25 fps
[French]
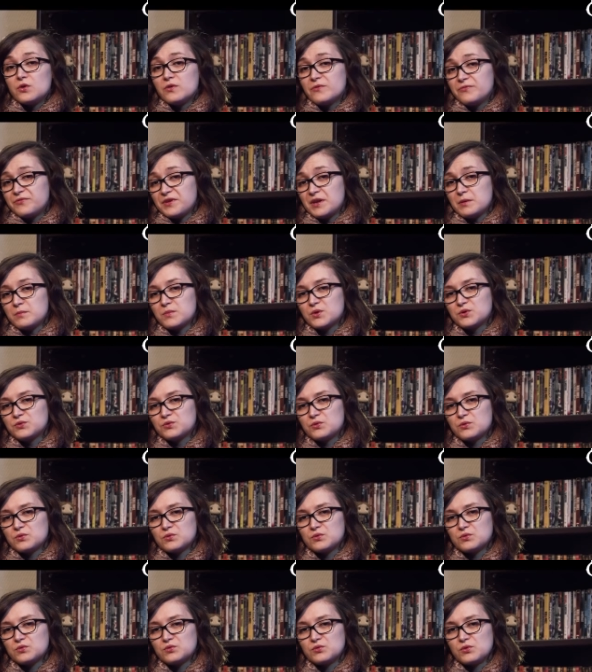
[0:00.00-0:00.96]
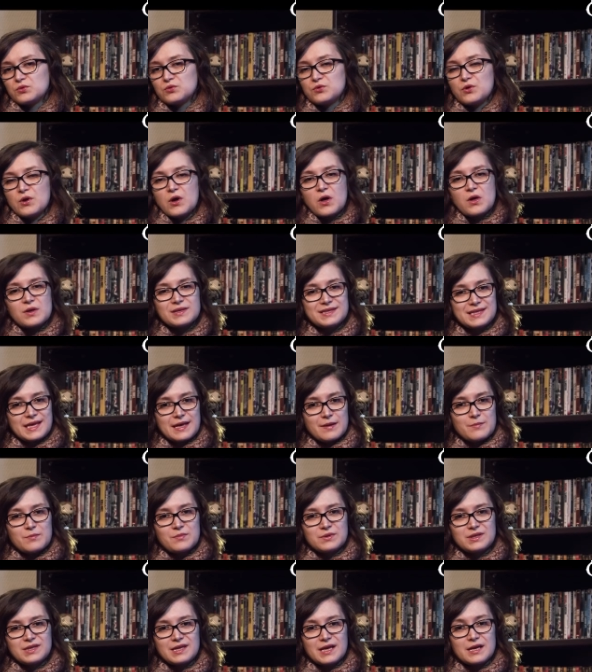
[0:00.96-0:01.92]
Le film tourne autour de grands
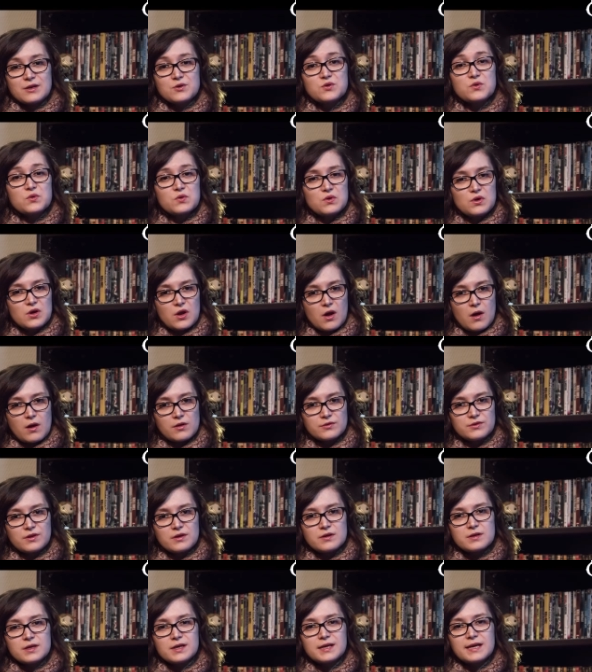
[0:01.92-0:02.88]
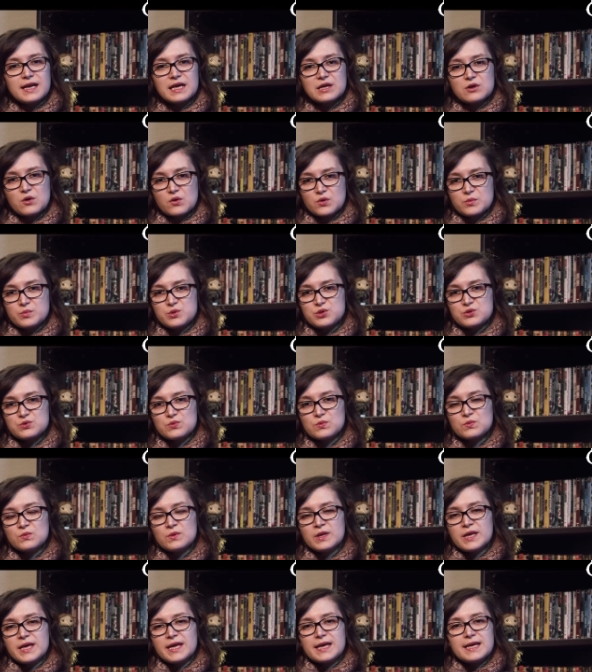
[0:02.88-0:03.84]
thèmes tels que l'ordre, la
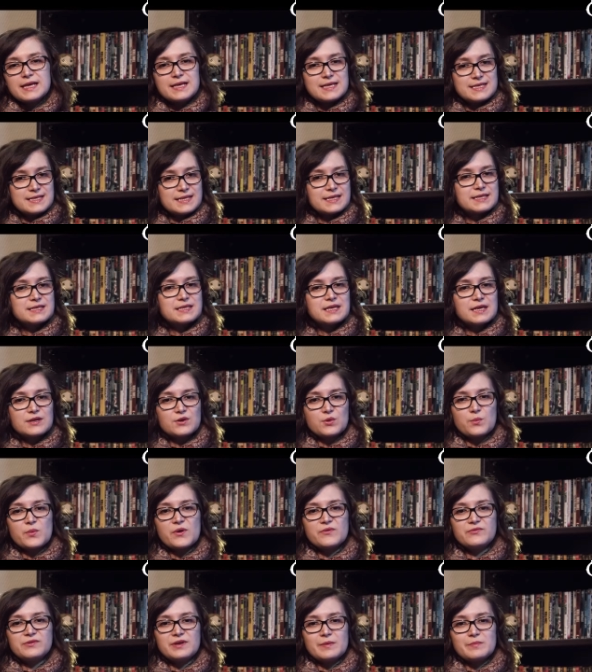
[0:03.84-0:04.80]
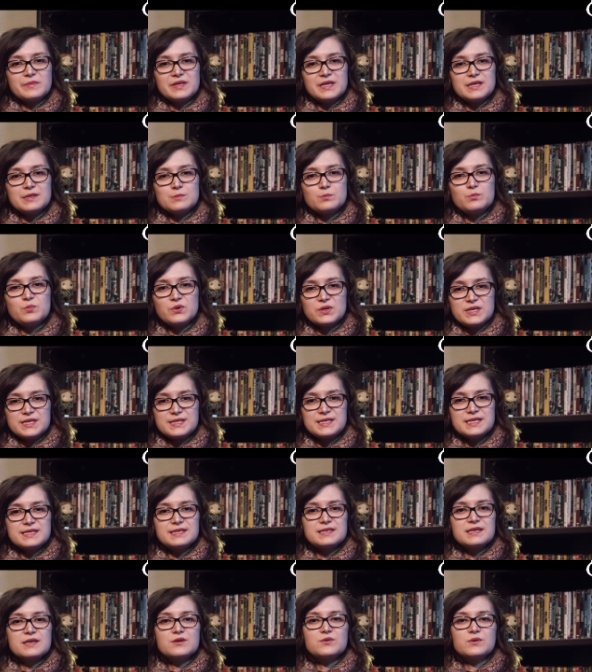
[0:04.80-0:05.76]
corruption et les excès que peuvent amener une
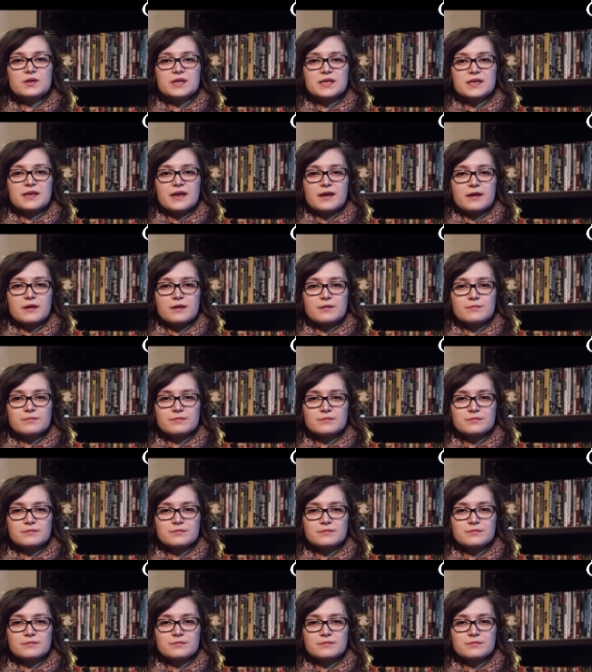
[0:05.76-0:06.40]
politique sécuritaire.